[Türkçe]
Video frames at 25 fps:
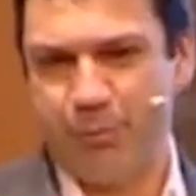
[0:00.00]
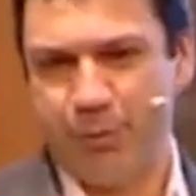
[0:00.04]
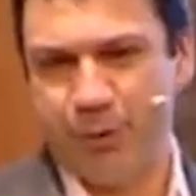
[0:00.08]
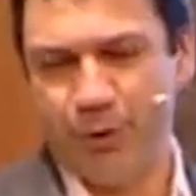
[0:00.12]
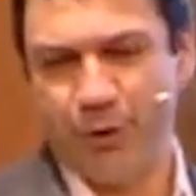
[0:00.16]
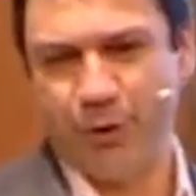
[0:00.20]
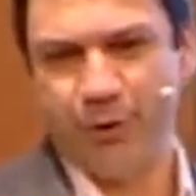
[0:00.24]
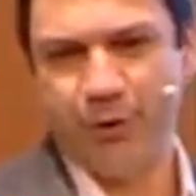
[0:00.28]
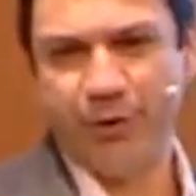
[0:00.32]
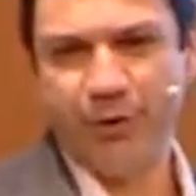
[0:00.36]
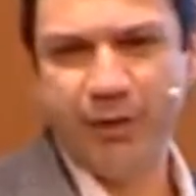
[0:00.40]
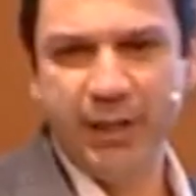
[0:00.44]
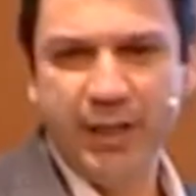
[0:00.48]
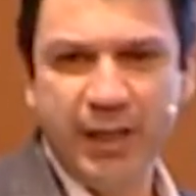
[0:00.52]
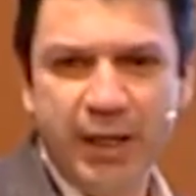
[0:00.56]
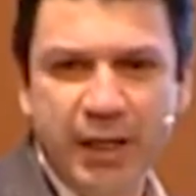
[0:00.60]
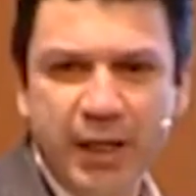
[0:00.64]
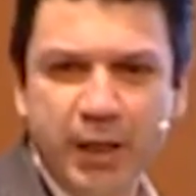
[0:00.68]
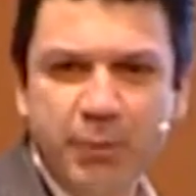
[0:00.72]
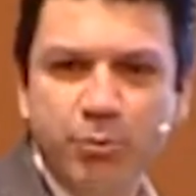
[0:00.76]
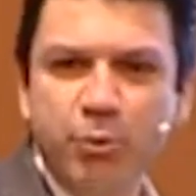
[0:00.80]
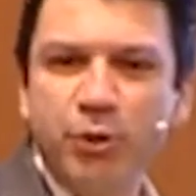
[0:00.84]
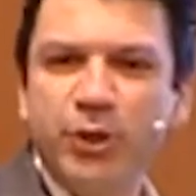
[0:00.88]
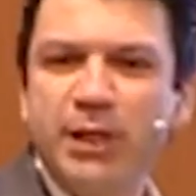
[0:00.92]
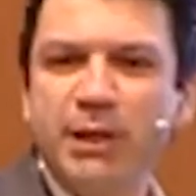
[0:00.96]
yapıyor.
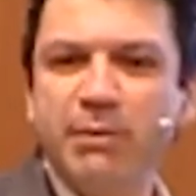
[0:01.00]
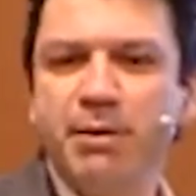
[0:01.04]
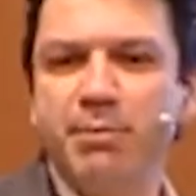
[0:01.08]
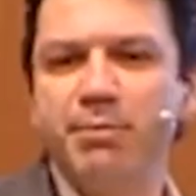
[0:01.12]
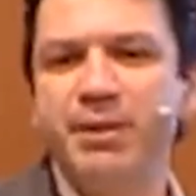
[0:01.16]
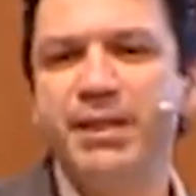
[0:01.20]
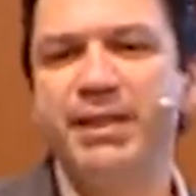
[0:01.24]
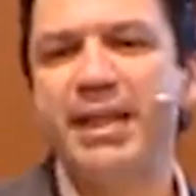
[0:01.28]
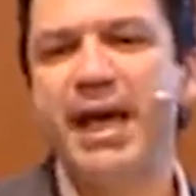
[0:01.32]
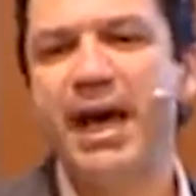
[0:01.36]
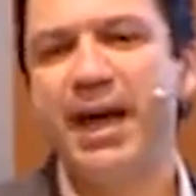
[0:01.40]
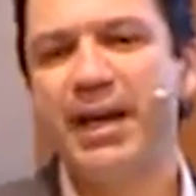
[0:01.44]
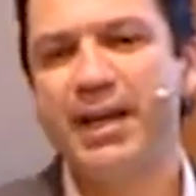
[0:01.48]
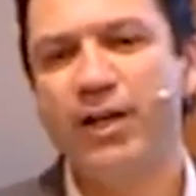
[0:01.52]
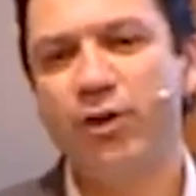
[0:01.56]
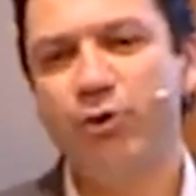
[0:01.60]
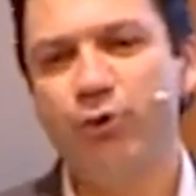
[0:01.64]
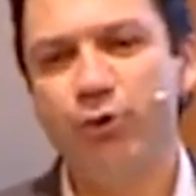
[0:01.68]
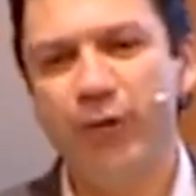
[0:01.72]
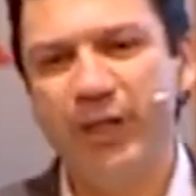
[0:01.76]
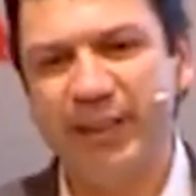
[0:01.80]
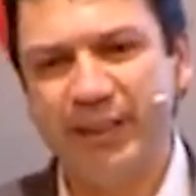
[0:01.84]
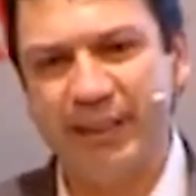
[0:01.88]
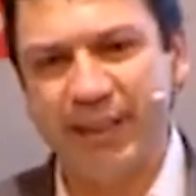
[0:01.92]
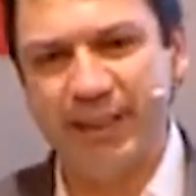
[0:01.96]
Bugün ne bileyim bir derneğe
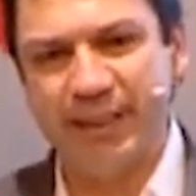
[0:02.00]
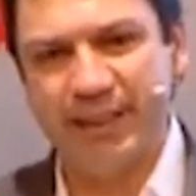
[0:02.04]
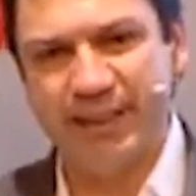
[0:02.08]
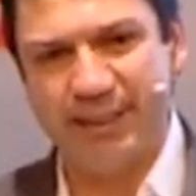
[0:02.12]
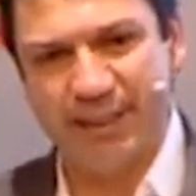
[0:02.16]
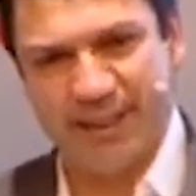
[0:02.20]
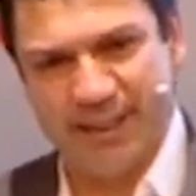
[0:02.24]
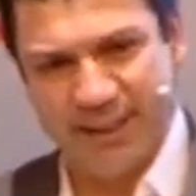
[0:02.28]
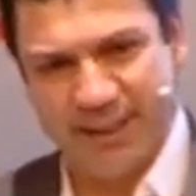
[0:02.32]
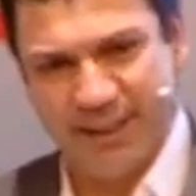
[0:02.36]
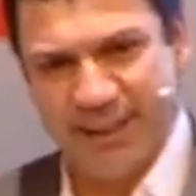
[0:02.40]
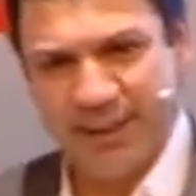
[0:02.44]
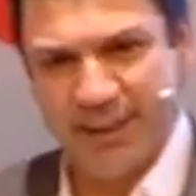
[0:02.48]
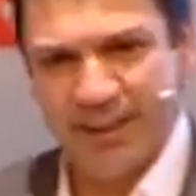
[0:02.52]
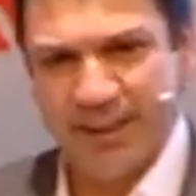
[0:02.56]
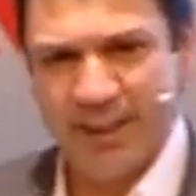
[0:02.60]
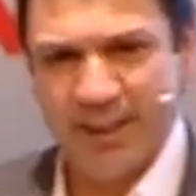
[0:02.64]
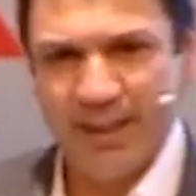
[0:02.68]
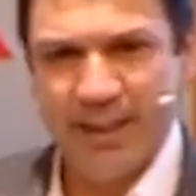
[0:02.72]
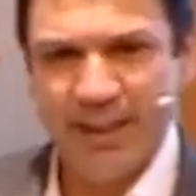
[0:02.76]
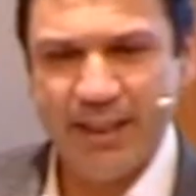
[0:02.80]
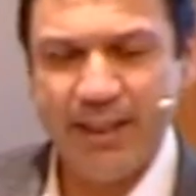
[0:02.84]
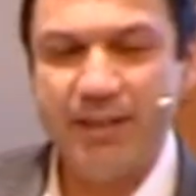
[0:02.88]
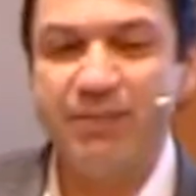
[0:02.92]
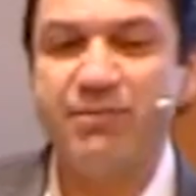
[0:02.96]
üyeseniz,
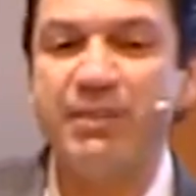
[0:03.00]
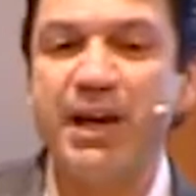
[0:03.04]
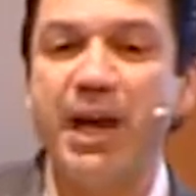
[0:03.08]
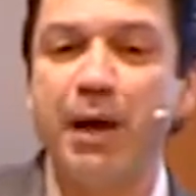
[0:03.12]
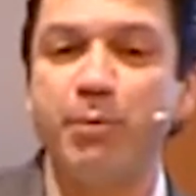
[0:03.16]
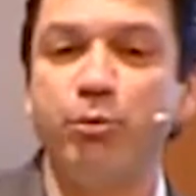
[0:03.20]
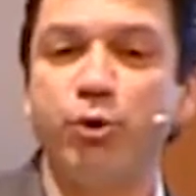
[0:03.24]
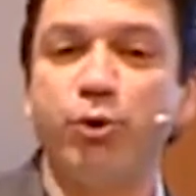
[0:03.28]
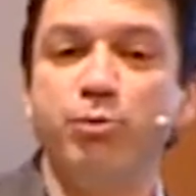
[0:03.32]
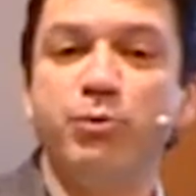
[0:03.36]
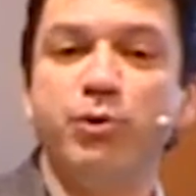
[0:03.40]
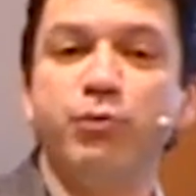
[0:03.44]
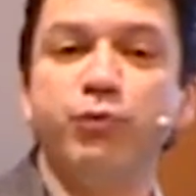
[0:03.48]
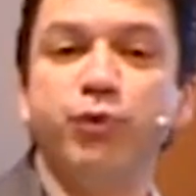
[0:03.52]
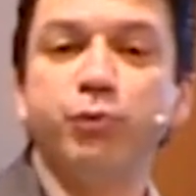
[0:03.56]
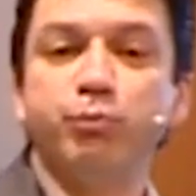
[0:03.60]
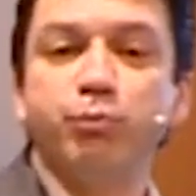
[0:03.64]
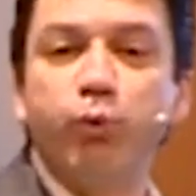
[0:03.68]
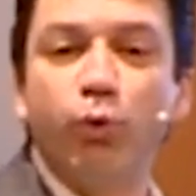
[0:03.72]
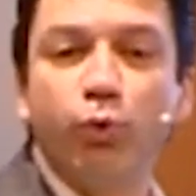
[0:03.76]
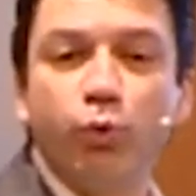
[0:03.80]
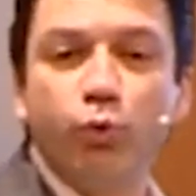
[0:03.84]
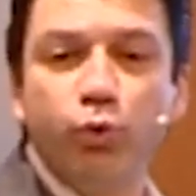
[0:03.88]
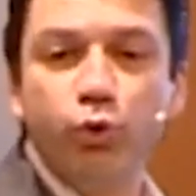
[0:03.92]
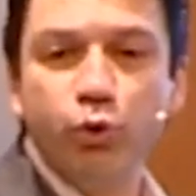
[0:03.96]
değil mi? Veya bugün bir
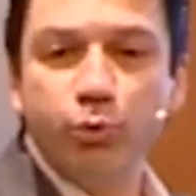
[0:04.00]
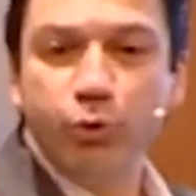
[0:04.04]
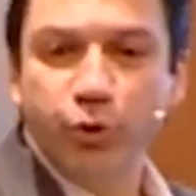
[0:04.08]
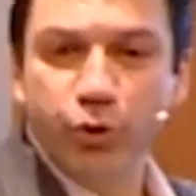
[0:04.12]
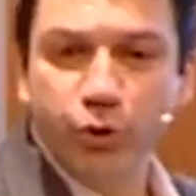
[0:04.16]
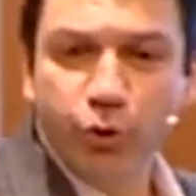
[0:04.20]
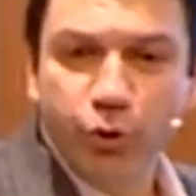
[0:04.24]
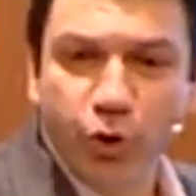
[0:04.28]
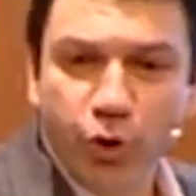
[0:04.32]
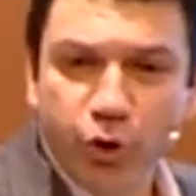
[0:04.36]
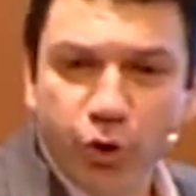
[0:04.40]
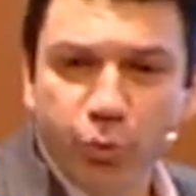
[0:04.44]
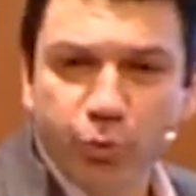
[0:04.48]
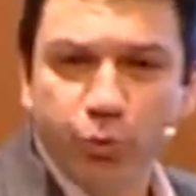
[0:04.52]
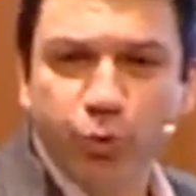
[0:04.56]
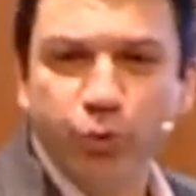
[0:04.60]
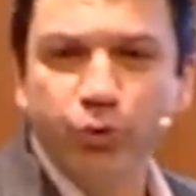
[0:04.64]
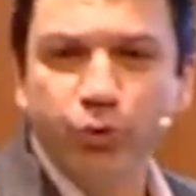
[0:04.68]
futbol kulübünün yönetim